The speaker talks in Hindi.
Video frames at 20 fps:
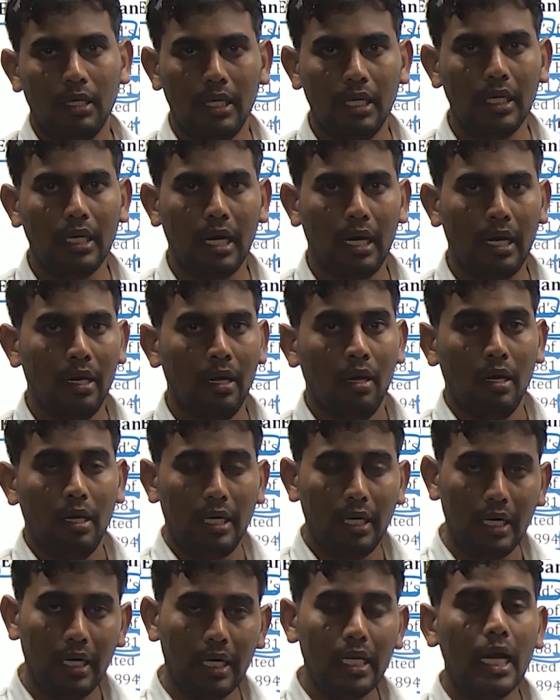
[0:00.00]
ठीक है
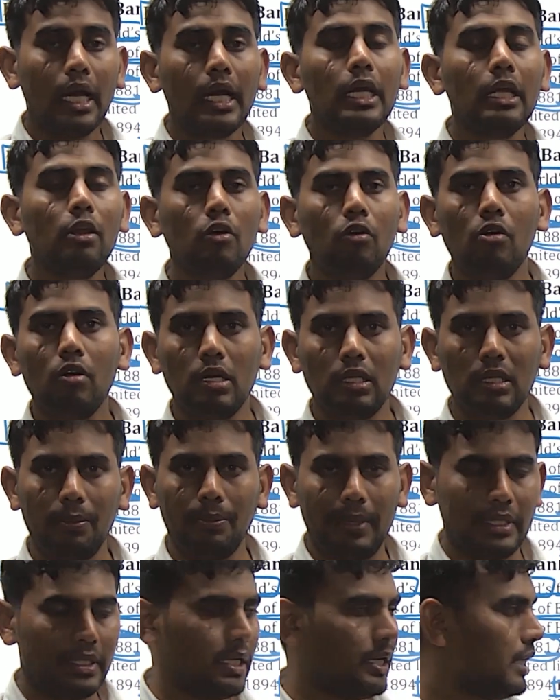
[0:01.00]
इंडिया के लोगों के जब
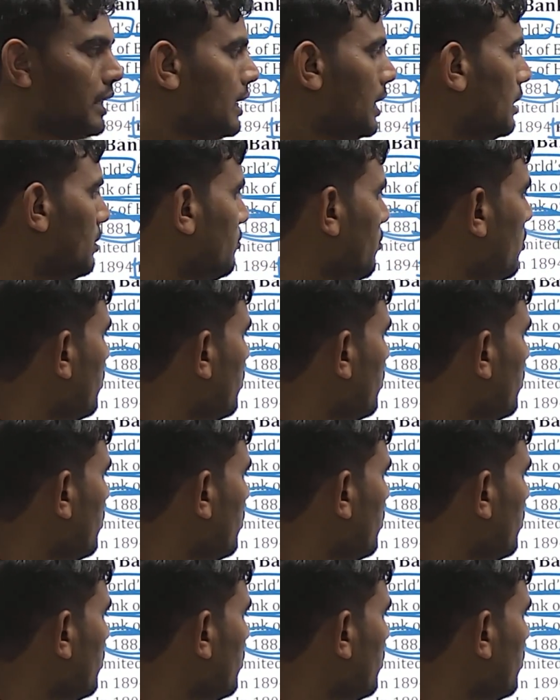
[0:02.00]
पैसे लगे वो